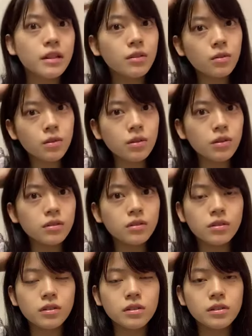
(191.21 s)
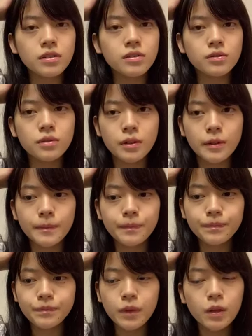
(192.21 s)
なのかなって感じですね
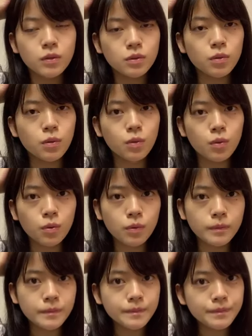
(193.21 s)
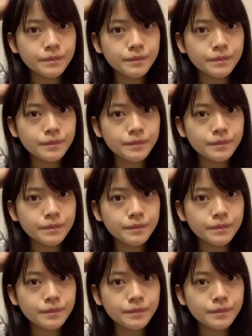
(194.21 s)
そう